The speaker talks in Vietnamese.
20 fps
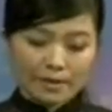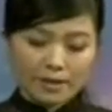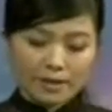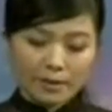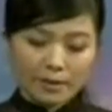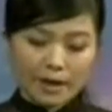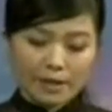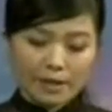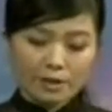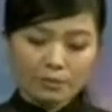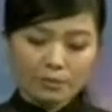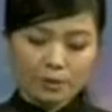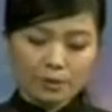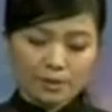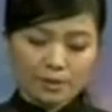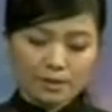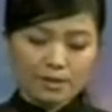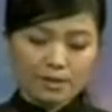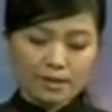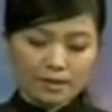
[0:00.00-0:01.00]
Sau đây chúng tôi
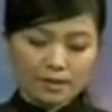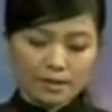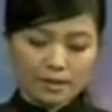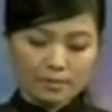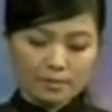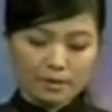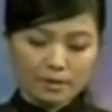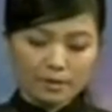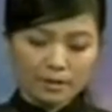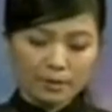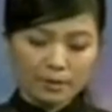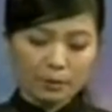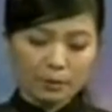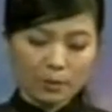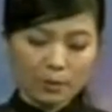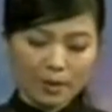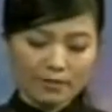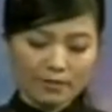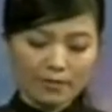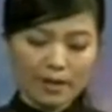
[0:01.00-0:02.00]
xin trân trọng giới thiệu
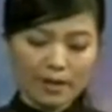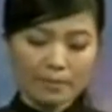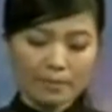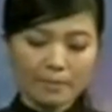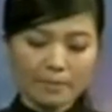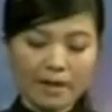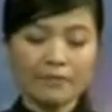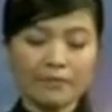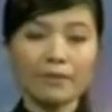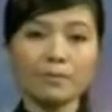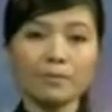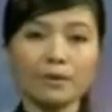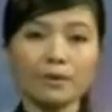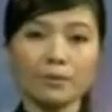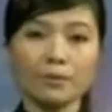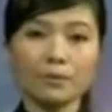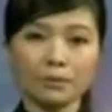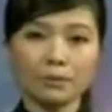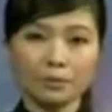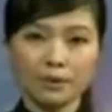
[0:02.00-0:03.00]
toàn văn bài phát biểu
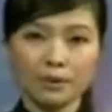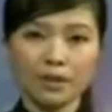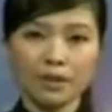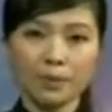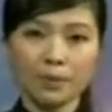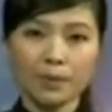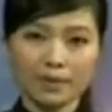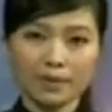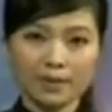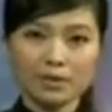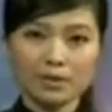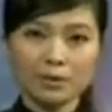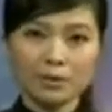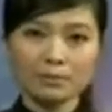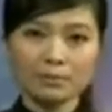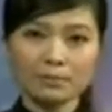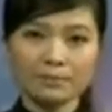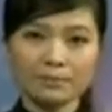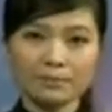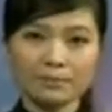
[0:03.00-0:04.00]
của Thủ tướng Nguyễn Tấn Dũng.